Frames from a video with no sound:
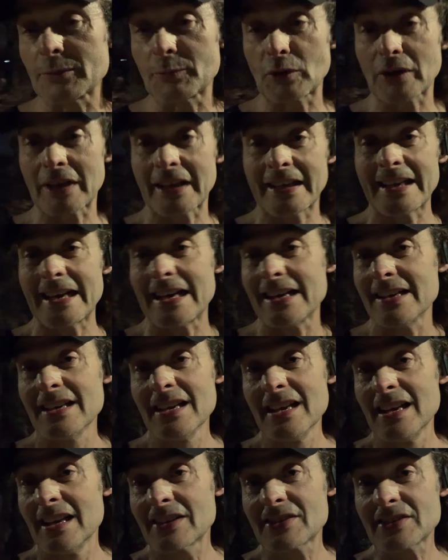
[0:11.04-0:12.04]
porque ya,
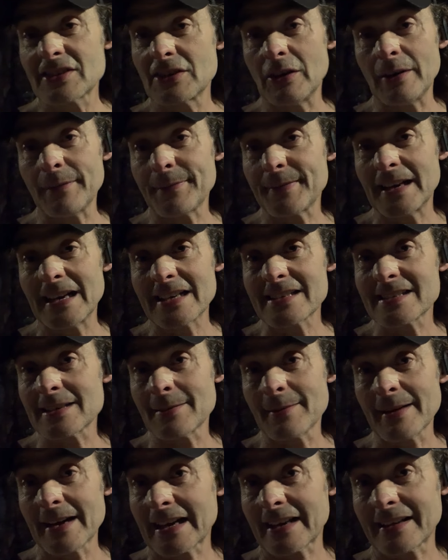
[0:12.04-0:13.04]
si no, al final se
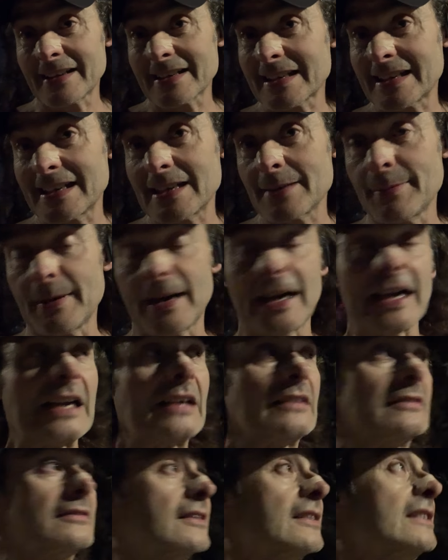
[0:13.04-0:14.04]
van a quedar que ni pegarán.
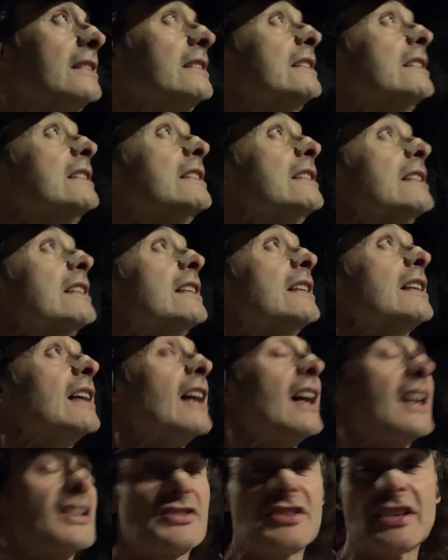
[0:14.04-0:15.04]

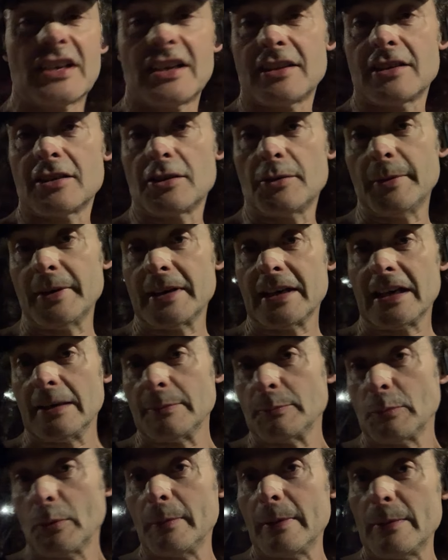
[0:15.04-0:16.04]
Así que digo, venga,
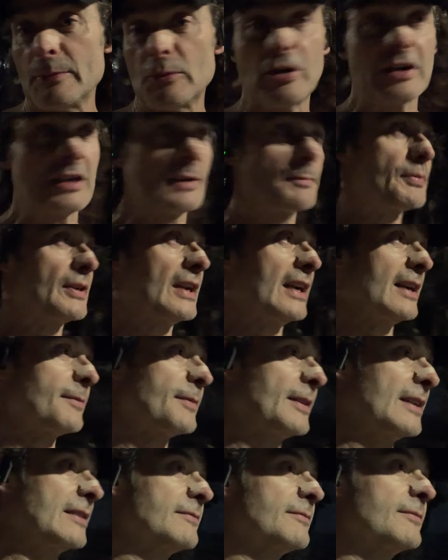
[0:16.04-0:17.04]
pues vamos a respirar
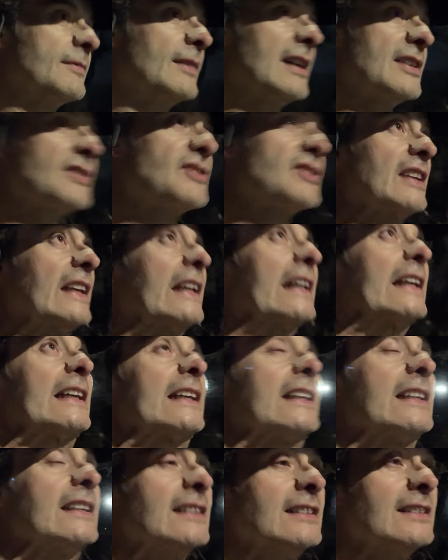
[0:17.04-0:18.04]
bien. Así
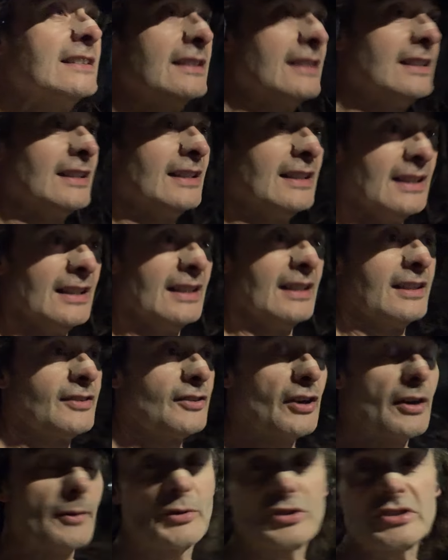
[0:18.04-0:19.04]
que
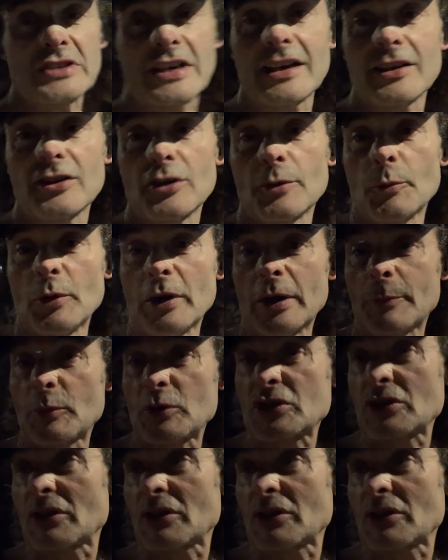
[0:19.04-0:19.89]
no lo hemos traído. Bueno, pues